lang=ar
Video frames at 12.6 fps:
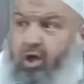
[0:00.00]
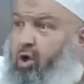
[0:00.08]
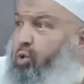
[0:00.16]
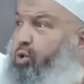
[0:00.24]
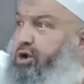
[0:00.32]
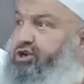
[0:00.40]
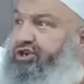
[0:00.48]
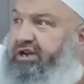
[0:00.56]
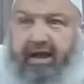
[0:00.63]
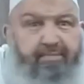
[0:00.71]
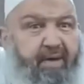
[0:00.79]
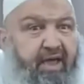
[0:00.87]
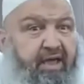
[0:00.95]
كلش إلى
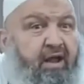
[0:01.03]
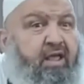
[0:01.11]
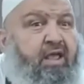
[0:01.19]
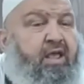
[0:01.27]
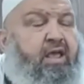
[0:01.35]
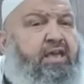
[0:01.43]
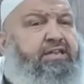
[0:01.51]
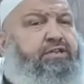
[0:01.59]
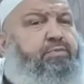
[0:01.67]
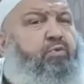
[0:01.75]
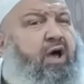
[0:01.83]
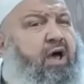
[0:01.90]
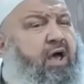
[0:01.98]
الباخرة
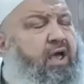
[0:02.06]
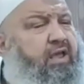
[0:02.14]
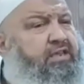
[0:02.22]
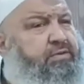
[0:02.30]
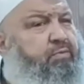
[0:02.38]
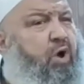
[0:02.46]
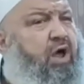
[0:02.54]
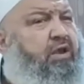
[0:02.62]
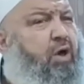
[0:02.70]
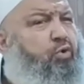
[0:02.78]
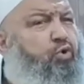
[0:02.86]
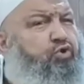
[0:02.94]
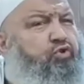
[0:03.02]
اسمها اسمها
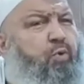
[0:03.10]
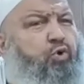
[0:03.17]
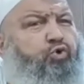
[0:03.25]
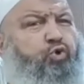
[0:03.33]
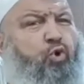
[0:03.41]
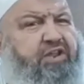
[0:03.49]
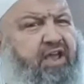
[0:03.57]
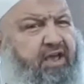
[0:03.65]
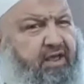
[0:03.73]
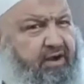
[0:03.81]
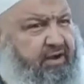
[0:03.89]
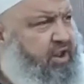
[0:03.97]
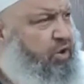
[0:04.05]
لاروت مونطونيير
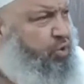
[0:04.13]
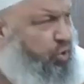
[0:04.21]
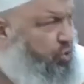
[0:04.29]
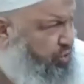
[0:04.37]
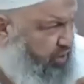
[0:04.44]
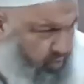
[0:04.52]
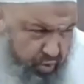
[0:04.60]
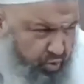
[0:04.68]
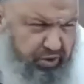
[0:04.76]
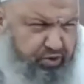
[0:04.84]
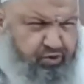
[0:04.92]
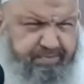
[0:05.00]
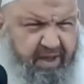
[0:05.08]
قولوا لي قولوا
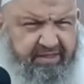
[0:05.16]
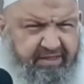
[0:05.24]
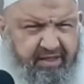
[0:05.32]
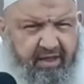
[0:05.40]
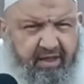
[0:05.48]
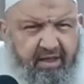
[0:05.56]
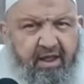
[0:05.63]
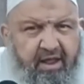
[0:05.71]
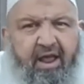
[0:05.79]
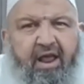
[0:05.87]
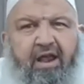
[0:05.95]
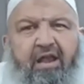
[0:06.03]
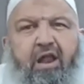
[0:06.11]
لي شو معناتها
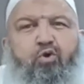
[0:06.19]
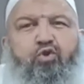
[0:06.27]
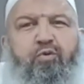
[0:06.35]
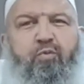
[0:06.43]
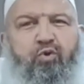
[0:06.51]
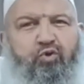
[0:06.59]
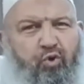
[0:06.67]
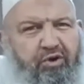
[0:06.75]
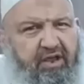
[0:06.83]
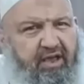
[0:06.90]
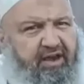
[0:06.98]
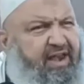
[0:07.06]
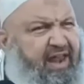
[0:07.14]
لاروت
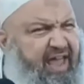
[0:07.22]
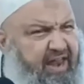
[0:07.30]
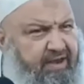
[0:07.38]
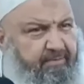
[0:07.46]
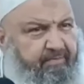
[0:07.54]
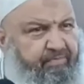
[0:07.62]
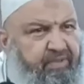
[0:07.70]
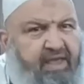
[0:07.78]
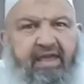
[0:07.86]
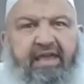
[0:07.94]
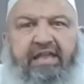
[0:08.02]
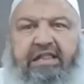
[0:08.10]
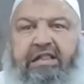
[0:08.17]
مونطونيير الغنم
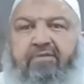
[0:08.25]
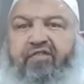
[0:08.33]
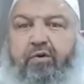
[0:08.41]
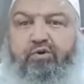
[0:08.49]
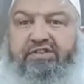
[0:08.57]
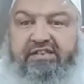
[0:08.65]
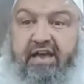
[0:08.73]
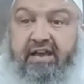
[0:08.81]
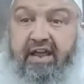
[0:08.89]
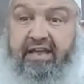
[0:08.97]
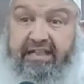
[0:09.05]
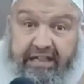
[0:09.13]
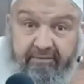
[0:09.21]
يتلم فيه السارة
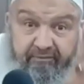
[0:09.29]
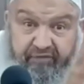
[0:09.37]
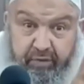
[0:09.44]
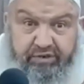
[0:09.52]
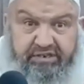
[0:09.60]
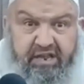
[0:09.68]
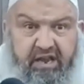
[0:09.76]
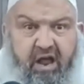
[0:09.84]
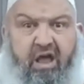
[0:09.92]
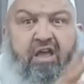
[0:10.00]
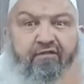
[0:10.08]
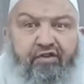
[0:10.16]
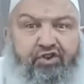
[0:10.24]
يتلم فيه السارة
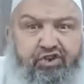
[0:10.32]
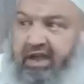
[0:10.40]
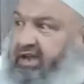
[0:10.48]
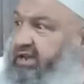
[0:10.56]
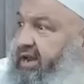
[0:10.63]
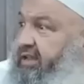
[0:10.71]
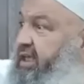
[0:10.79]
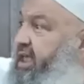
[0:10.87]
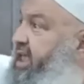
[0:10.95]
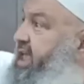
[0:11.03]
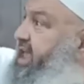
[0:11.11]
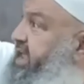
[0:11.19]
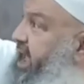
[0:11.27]
في الشاحنات
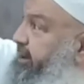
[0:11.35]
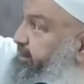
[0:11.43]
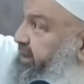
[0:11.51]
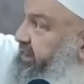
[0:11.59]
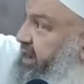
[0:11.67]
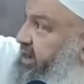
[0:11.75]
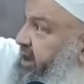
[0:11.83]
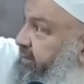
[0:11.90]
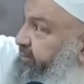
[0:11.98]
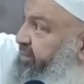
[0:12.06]
يهبط هنا